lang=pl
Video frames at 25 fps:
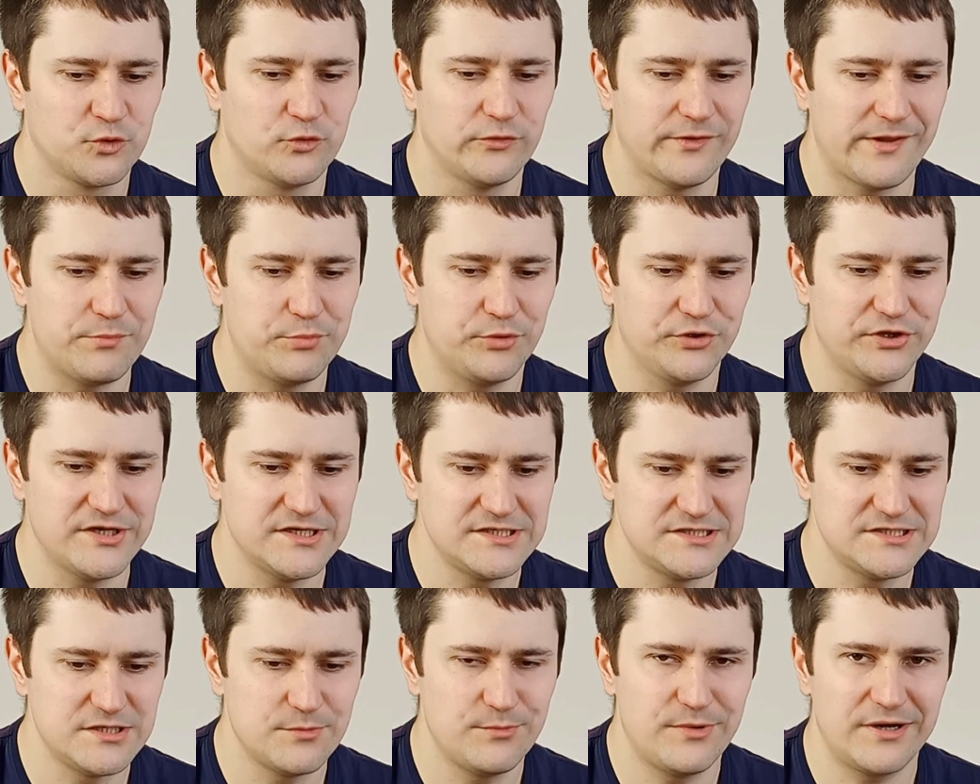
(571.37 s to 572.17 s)
tutaj
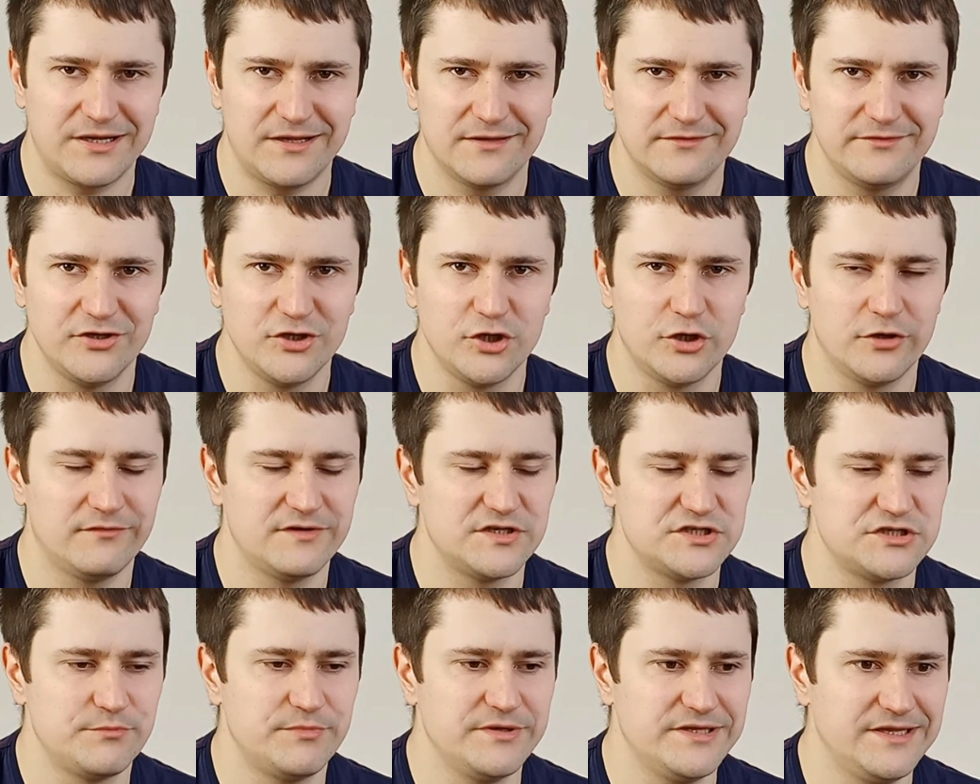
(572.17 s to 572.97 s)
podejście
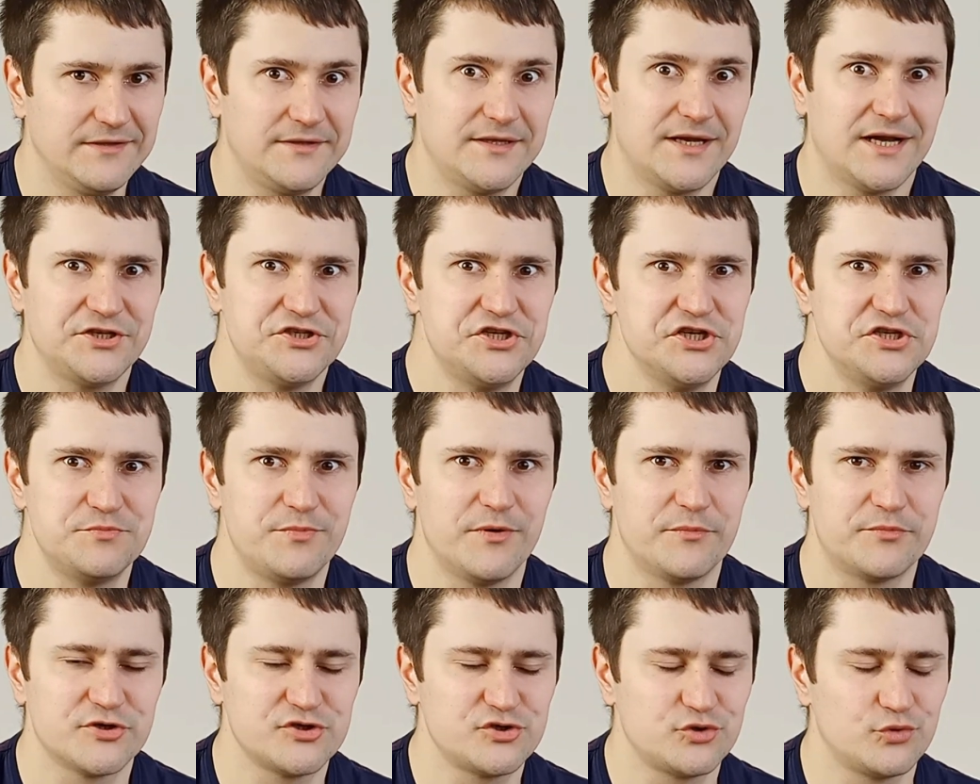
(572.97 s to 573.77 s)
marketingowe, żeby nie tracić
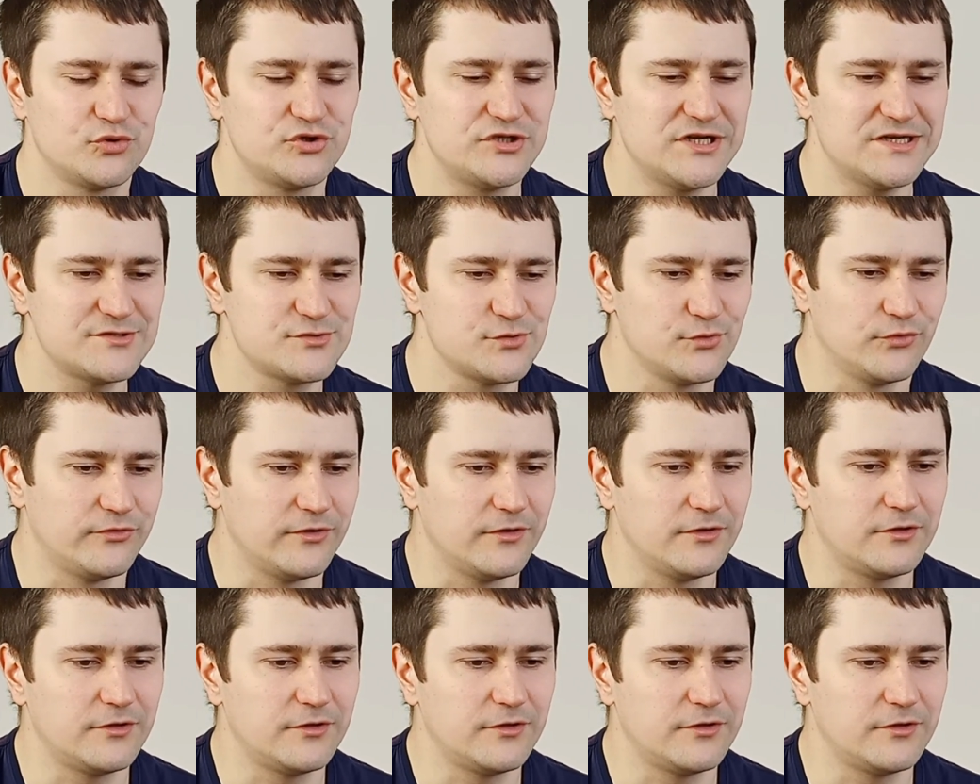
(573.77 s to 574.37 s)
po prostu czasu,